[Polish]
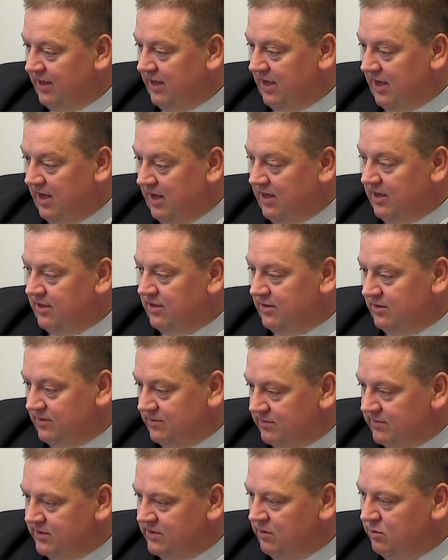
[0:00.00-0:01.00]
a
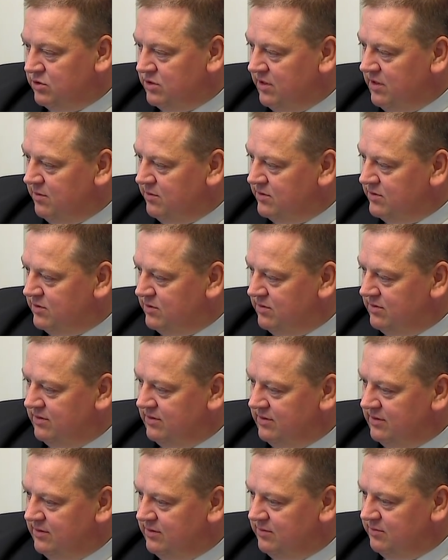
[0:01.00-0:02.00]
założeniem jest,
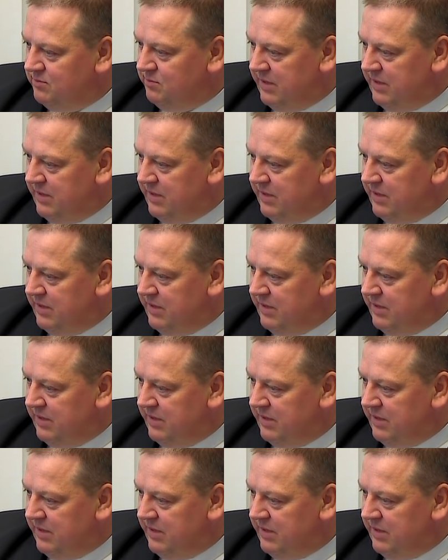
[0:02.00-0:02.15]
y,